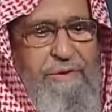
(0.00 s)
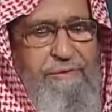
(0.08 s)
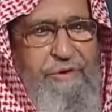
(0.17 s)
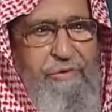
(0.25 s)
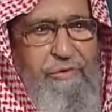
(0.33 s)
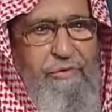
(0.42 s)

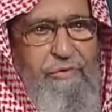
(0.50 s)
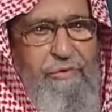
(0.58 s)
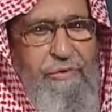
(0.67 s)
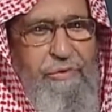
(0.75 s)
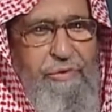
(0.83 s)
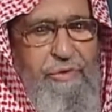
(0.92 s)
جميع
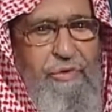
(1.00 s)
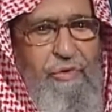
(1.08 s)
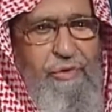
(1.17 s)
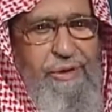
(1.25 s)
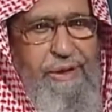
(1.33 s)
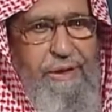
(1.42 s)

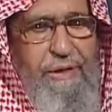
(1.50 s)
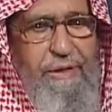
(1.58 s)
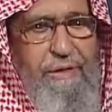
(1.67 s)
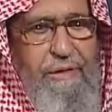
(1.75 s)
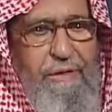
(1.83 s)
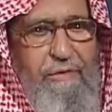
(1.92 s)
شؤونه
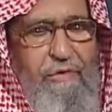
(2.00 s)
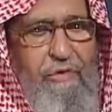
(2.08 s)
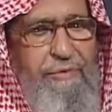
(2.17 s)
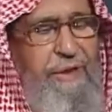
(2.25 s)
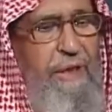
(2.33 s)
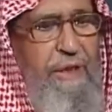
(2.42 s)

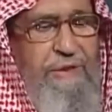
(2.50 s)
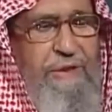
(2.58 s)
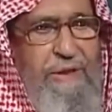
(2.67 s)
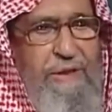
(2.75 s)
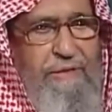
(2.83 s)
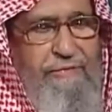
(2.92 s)

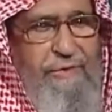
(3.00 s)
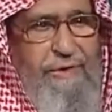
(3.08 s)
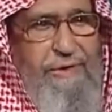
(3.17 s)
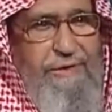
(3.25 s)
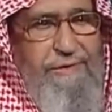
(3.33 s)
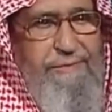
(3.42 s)
وبحاجة إلى الفقه